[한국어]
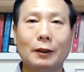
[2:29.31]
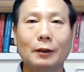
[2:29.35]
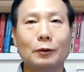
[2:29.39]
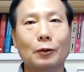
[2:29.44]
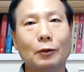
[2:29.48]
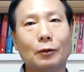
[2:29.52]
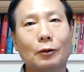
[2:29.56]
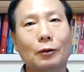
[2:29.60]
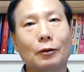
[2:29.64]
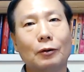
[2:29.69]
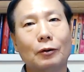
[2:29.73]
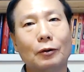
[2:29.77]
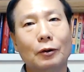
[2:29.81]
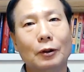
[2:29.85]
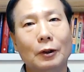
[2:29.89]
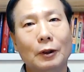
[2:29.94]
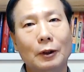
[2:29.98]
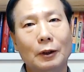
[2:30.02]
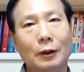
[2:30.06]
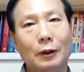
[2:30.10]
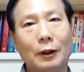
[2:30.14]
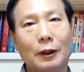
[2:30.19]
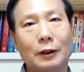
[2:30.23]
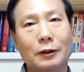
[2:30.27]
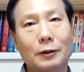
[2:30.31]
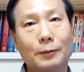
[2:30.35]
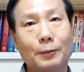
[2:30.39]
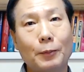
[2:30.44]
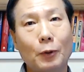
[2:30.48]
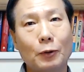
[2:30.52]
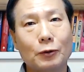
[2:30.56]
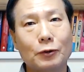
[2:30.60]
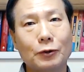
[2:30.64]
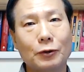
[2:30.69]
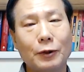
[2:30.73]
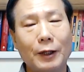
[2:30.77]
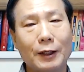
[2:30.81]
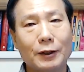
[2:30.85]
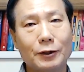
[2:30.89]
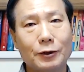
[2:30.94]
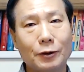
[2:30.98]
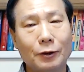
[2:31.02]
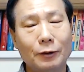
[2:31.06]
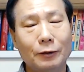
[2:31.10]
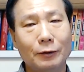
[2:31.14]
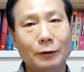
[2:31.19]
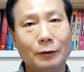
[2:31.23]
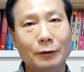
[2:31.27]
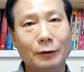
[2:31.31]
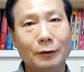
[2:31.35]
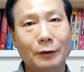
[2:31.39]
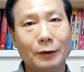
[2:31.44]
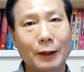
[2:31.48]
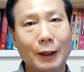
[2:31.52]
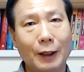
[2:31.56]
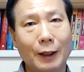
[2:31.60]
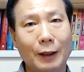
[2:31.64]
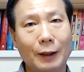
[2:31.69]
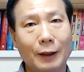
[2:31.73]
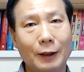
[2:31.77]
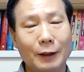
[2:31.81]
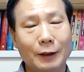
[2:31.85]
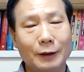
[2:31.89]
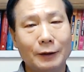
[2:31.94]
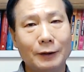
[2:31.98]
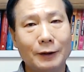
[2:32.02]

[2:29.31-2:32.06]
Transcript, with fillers: 또 어, 스포츠 액션, 네,